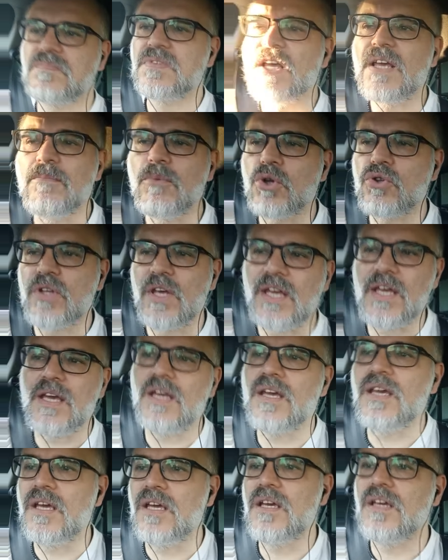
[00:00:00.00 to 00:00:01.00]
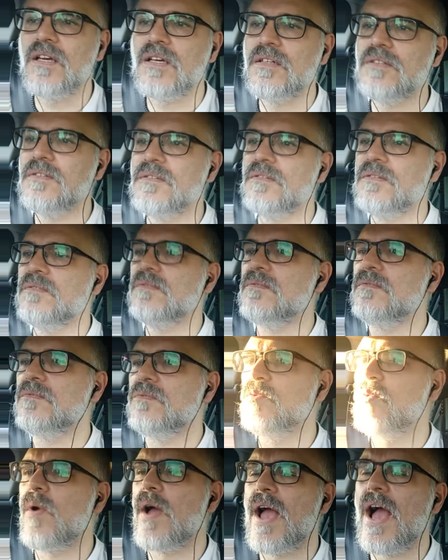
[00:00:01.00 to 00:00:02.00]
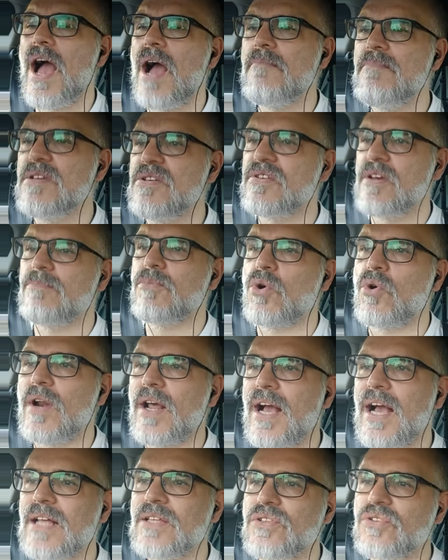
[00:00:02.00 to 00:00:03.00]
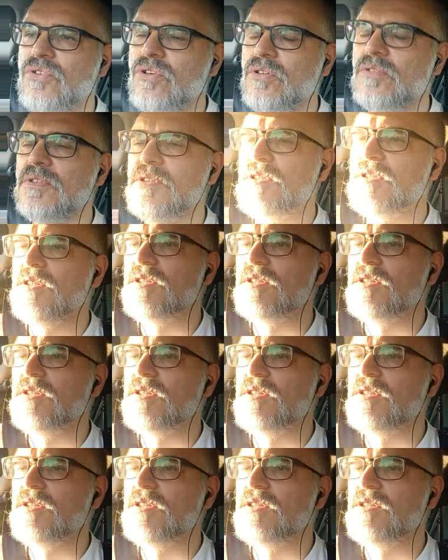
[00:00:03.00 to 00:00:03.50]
Timothy Weah mi sembra un ragazzo